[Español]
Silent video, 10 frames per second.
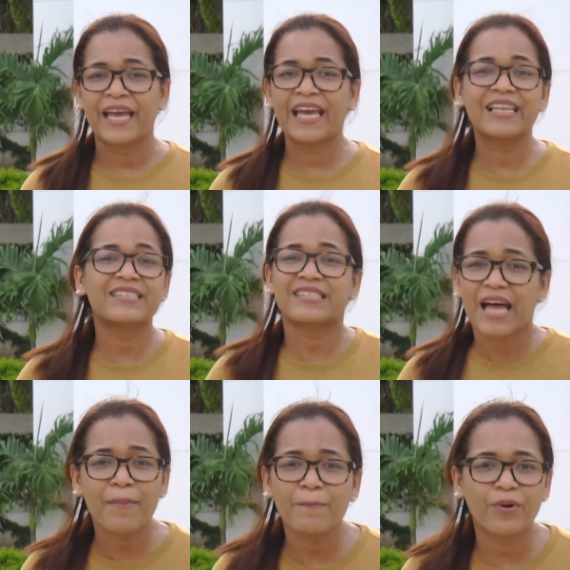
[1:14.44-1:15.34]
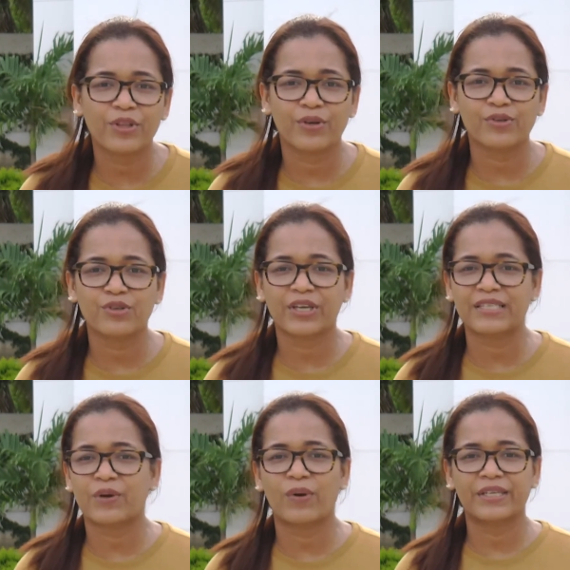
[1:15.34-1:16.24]
Él es tan poderoso que
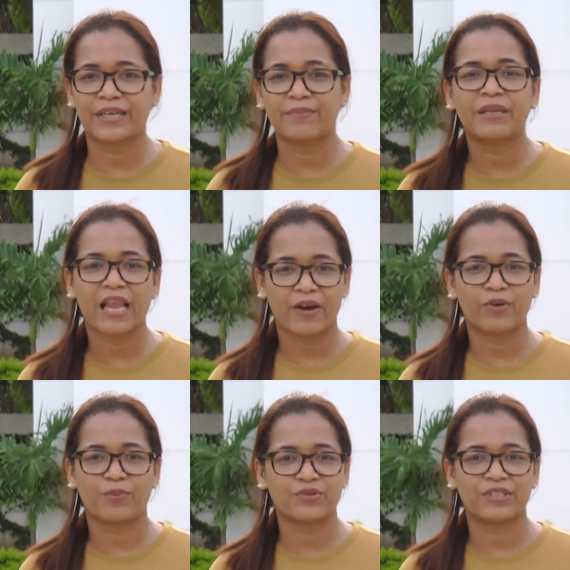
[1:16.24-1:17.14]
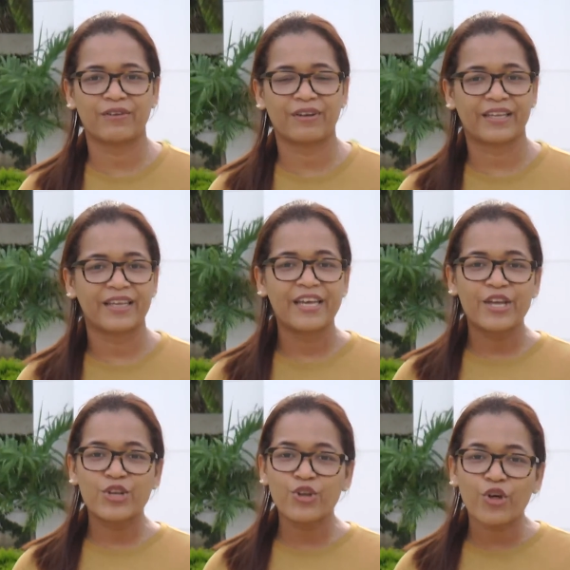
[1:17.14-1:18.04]
hace cualquier milagro posible.
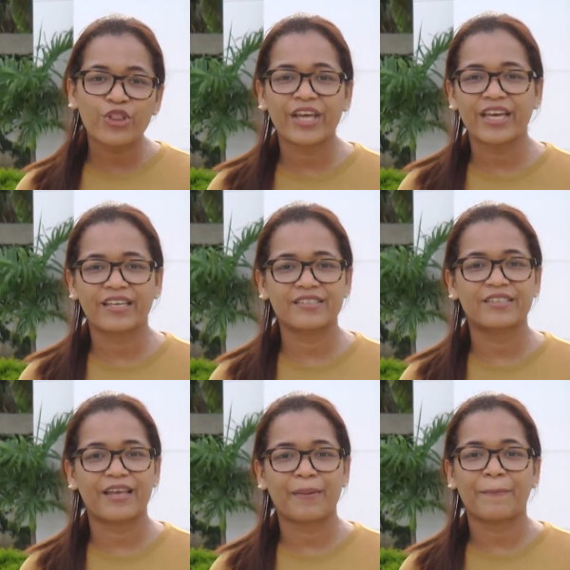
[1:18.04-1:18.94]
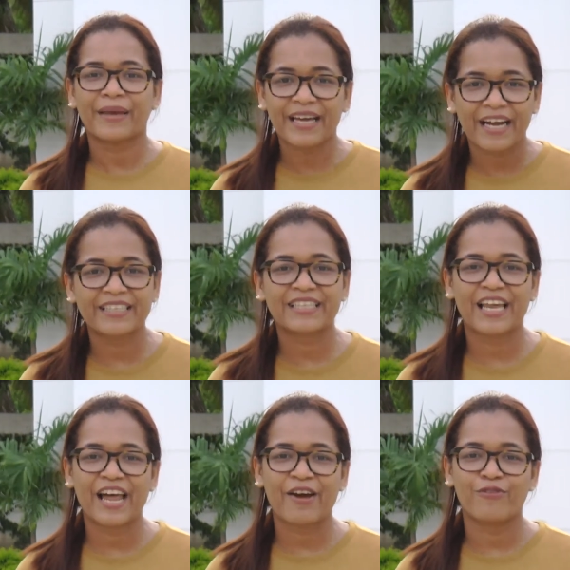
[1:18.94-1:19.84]
No dejes de pegarte
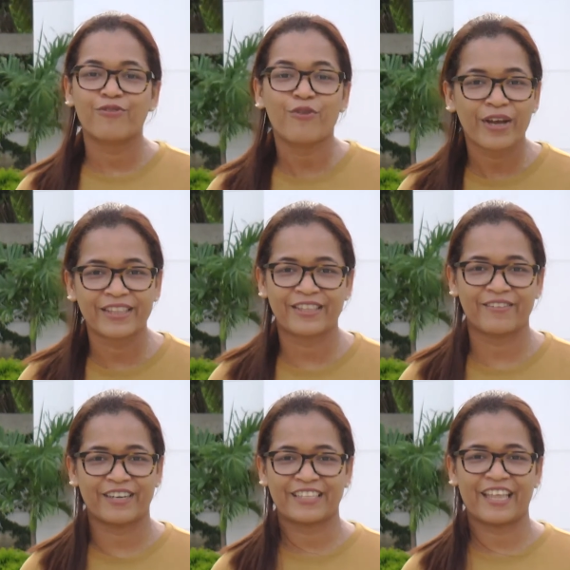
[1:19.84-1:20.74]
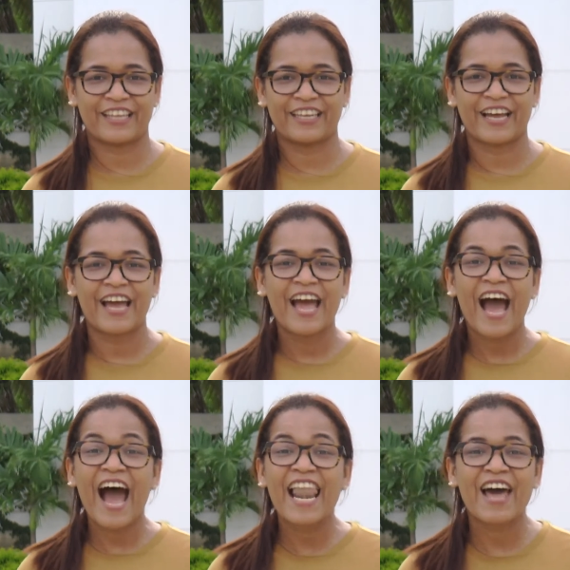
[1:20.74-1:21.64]
a la fuente verdadera
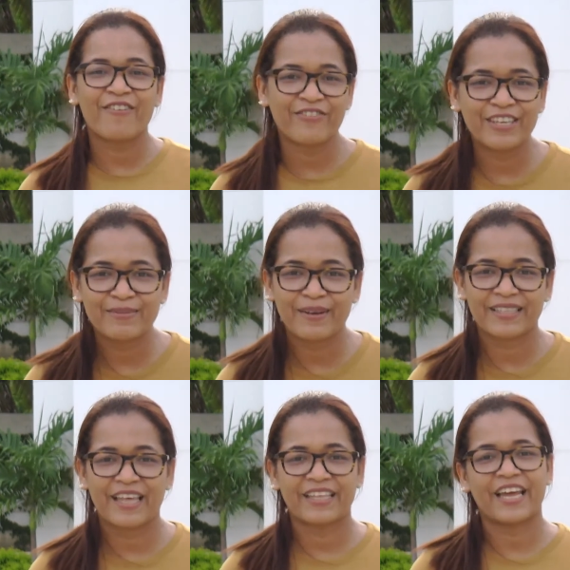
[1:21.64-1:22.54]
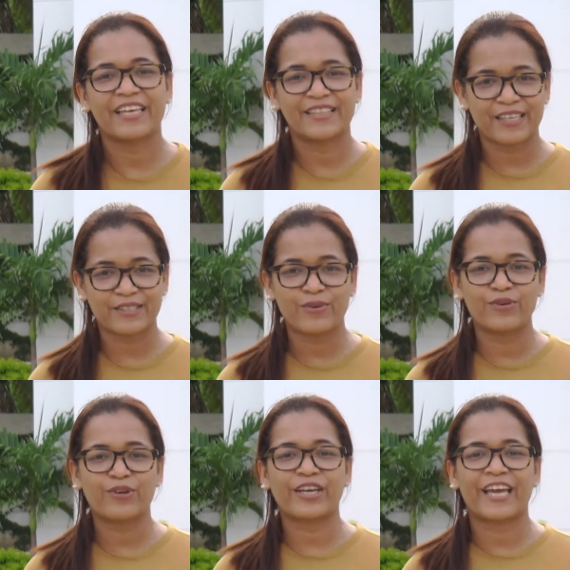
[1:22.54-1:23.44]
a la vid verdadera y te
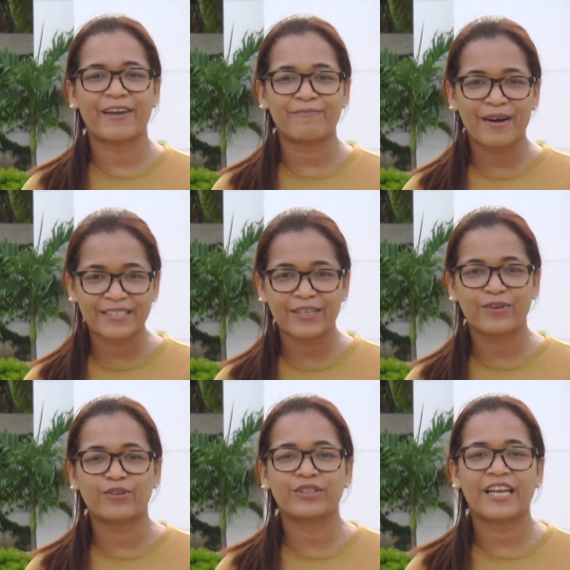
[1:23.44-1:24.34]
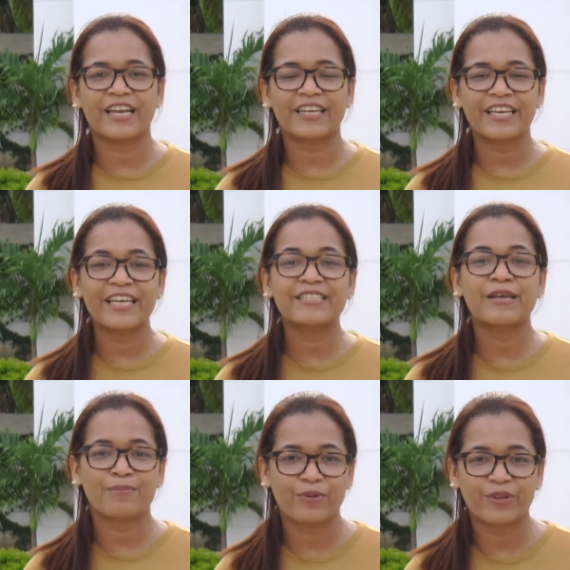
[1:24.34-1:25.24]
aseguro que vas a encontrar
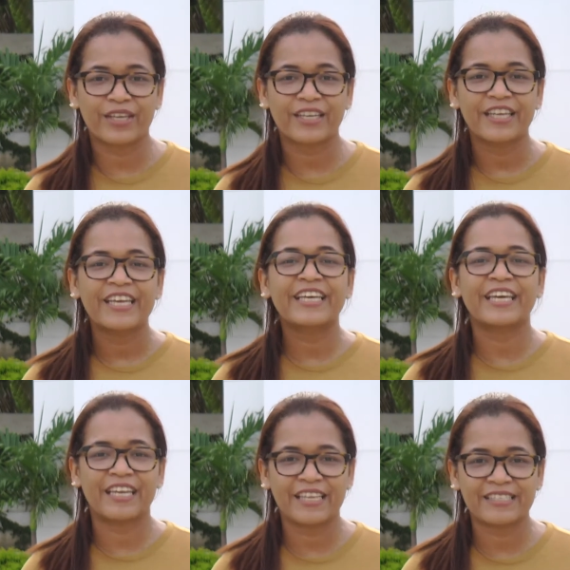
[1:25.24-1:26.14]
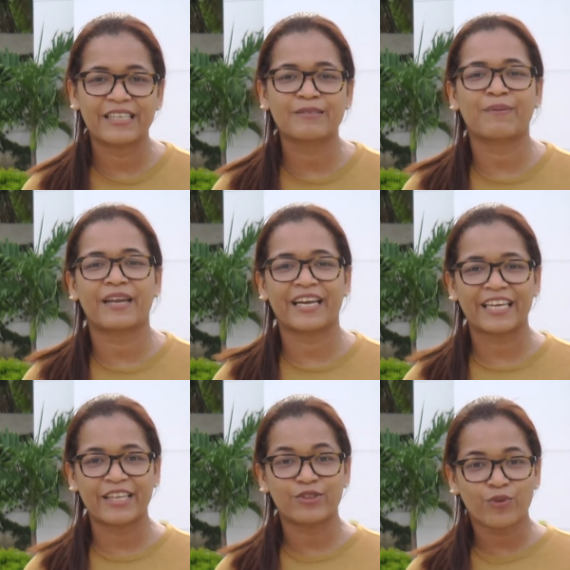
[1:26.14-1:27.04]
ese poder que necesitas para
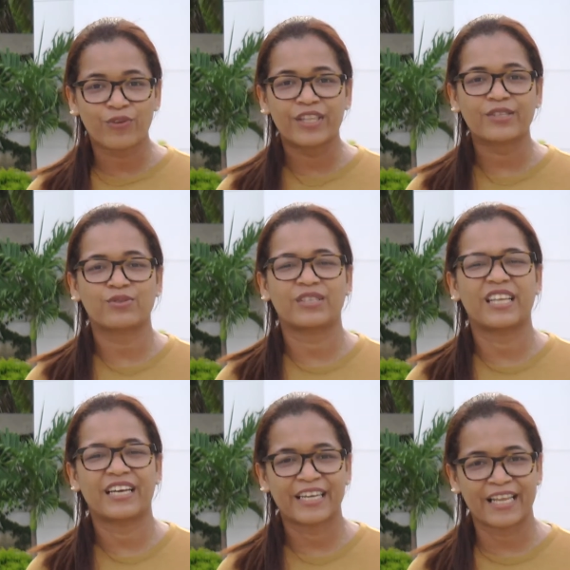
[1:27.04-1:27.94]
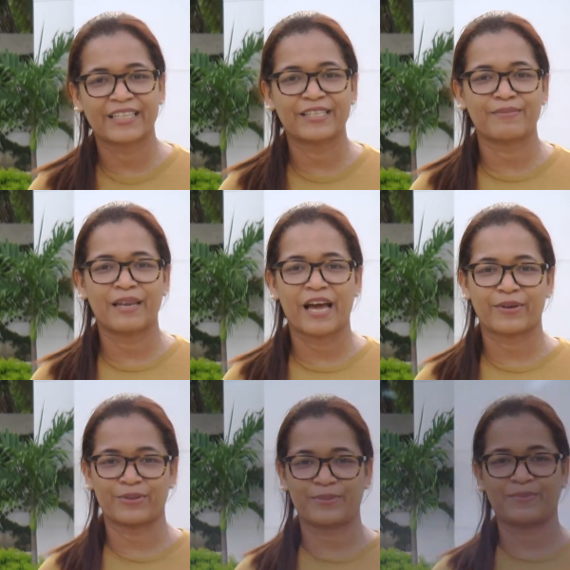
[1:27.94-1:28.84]
que en tu vida sucedan grandes milagros.